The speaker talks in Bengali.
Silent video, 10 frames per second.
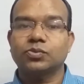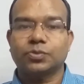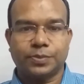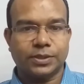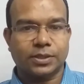
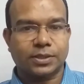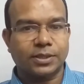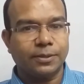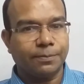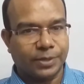উদ্ভিদ আর একটা
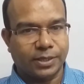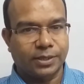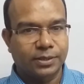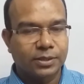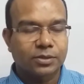প্রাণী
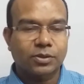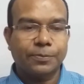তো এই